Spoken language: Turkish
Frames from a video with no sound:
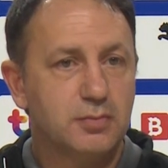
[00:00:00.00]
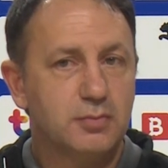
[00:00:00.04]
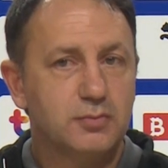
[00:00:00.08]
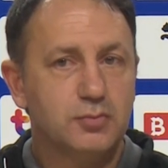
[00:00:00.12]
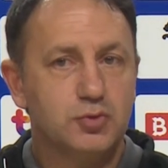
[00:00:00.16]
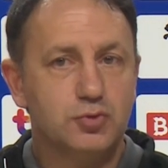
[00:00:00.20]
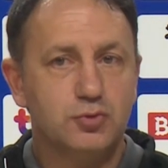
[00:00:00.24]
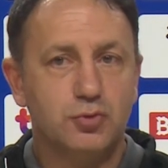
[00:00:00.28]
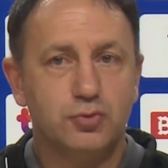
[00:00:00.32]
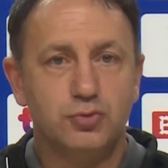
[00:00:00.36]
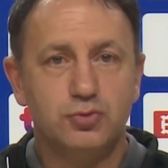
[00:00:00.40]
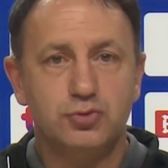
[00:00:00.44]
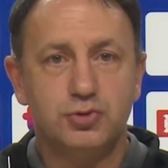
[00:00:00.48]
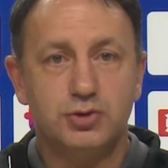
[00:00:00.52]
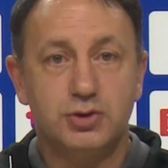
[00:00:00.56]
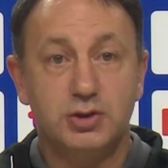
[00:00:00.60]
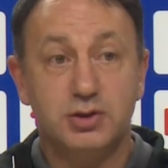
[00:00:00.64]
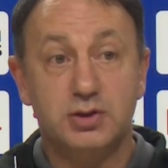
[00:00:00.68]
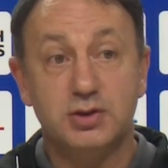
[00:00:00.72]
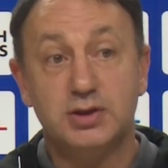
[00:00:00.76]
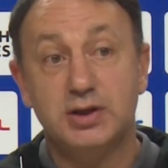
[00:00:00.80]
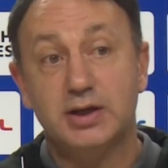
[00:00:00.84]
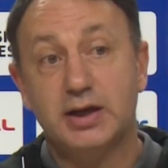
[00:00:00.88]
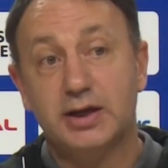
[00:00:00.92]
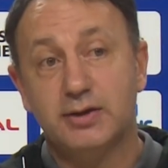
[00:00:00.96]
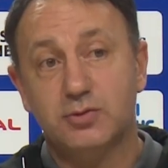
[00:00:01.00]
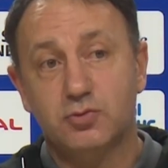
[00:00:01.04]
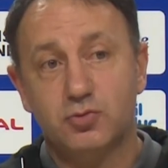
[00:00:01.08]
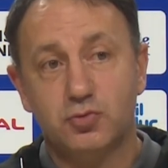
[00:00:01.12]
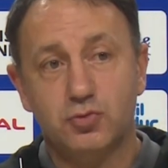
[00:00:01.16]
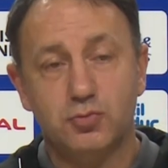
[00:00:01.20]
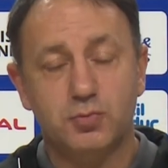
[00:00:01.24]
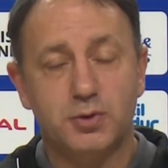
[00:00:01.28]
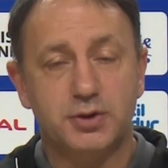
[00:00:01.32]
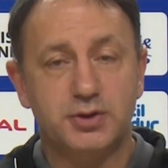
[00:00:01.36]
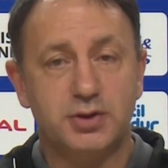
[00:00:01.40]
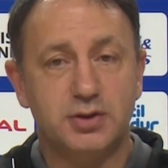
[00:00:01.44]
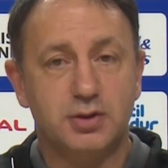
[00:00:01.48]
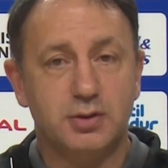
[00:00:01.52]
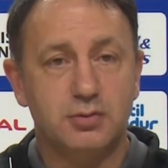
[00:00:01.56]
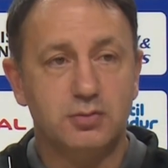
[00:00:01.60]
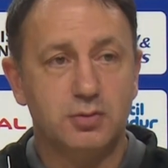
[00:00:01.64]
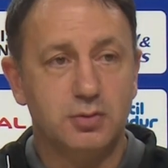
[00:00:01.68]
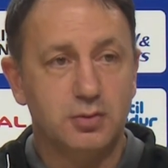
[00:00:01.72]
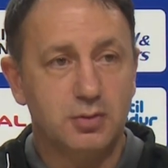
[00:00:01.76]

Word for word: sonuçları diğer gruba da